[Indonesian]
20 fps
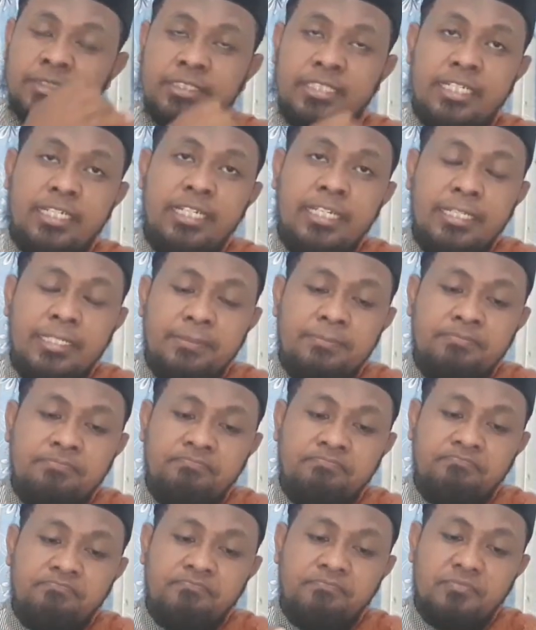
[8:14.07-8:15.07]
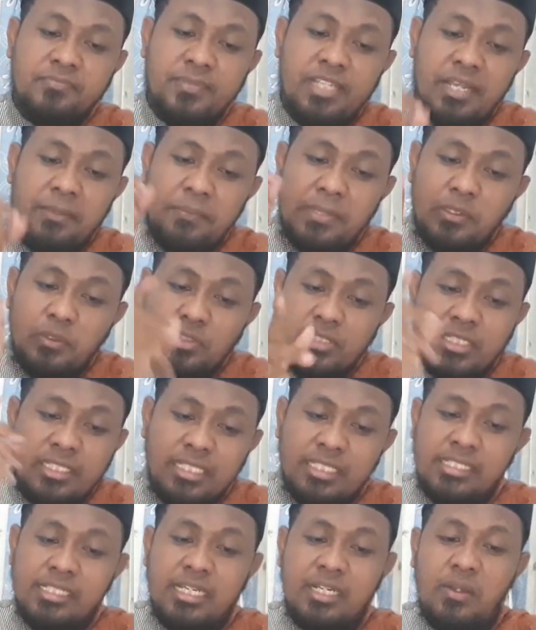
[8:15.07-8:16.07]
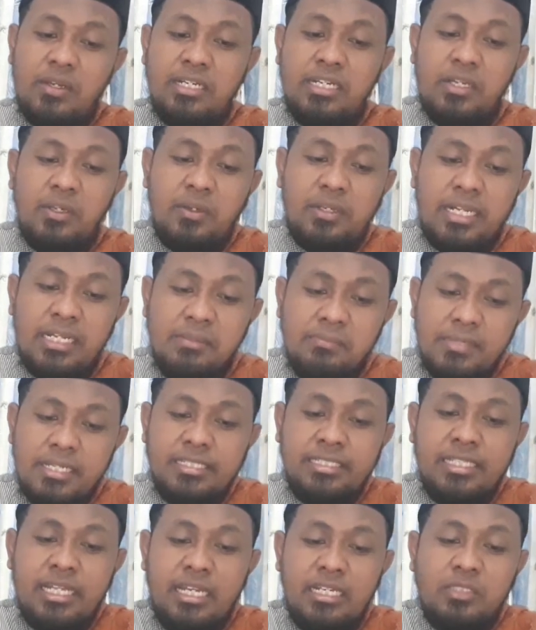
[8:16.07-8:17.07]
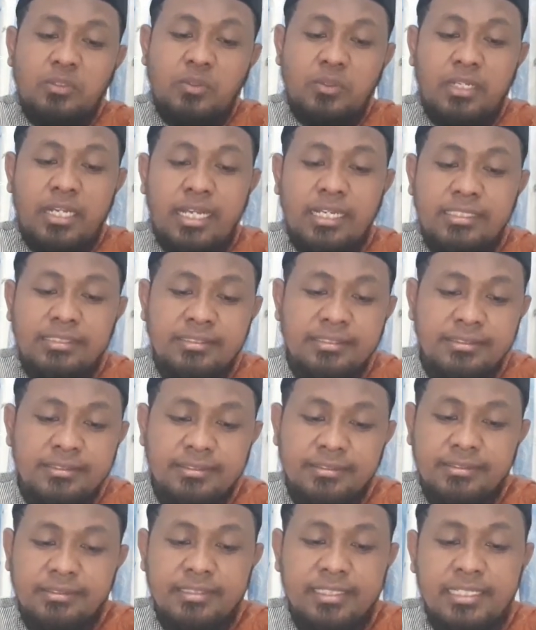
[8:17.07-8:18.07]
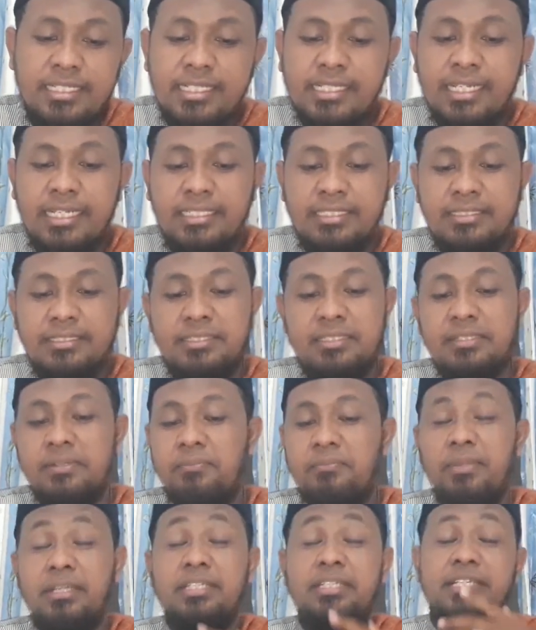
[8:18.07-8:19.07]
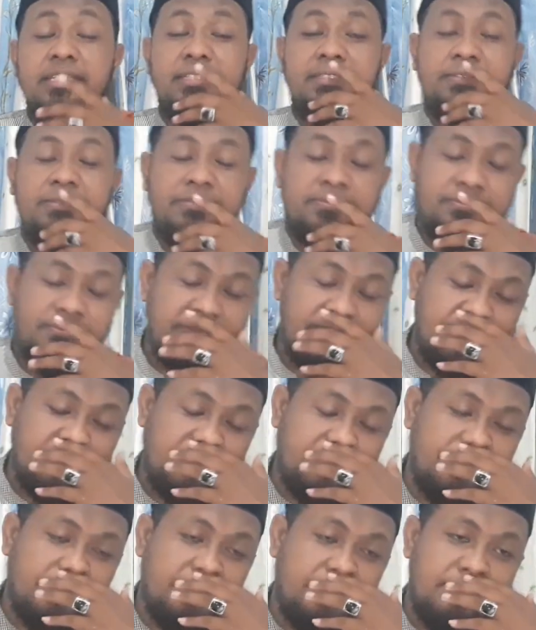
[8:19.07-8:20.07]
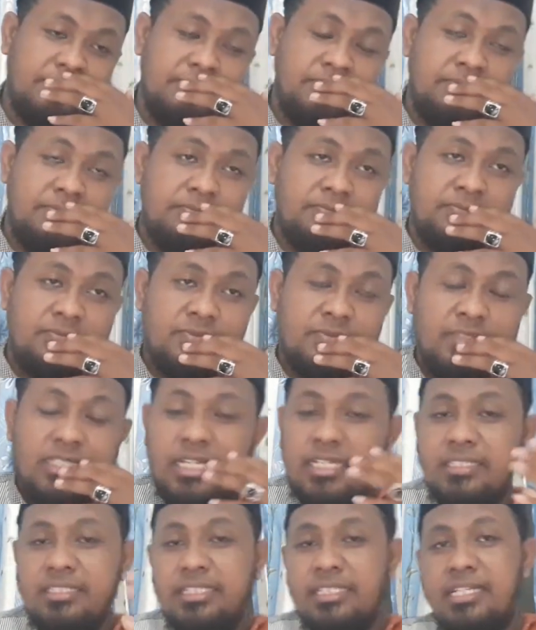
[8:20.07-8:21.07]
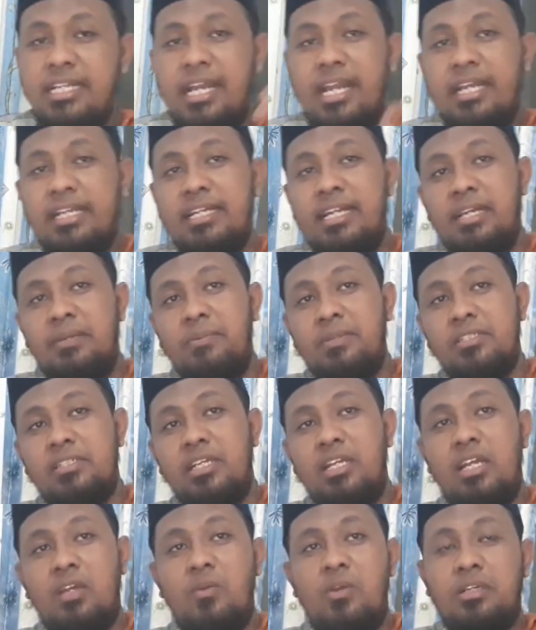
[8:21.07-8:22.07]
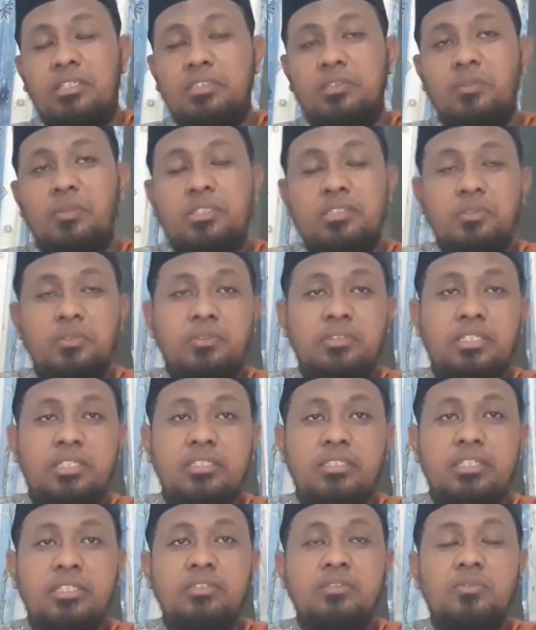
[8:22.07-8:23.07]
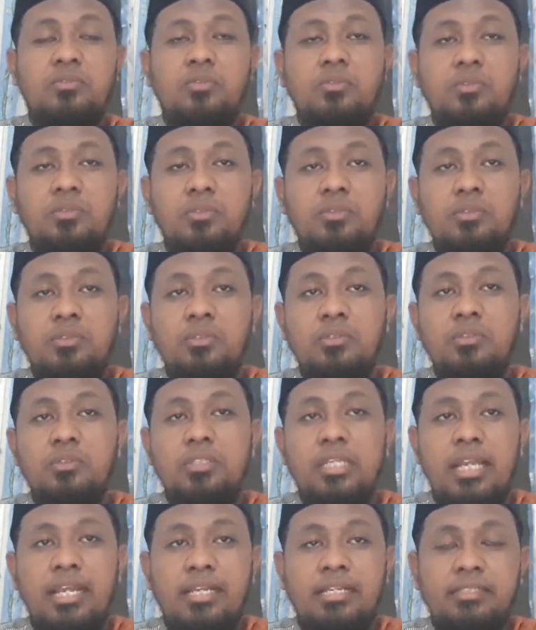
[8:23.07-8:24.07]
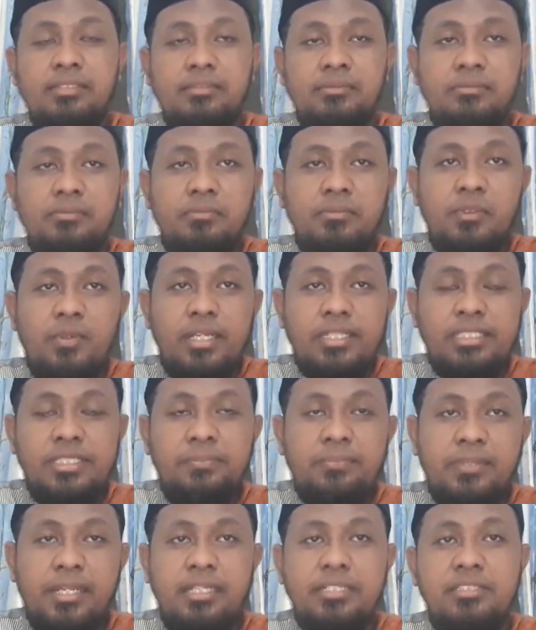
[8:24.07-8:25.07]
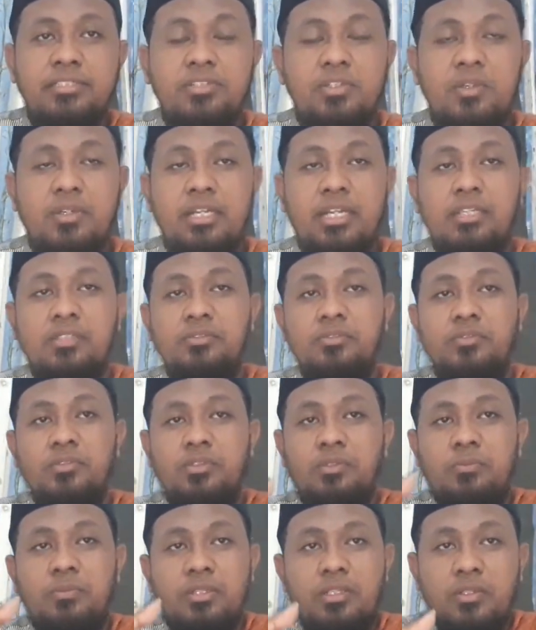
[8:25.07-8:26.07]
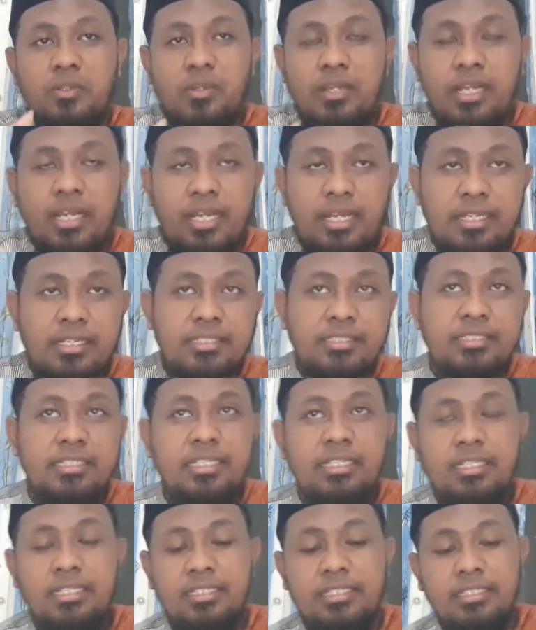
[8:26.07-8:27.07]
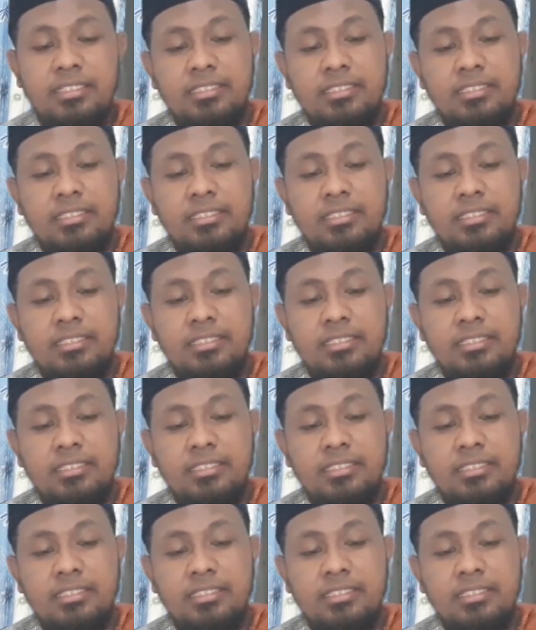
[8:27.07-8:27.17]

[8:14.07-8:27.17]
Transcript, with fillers: Jadi Nabi itu senang kalau ada orang baca Al-Quran di dekat mayit. Dan tidak ada masalah waktu-waktu tertentu yang mewajibkan seorang untuk berdoa di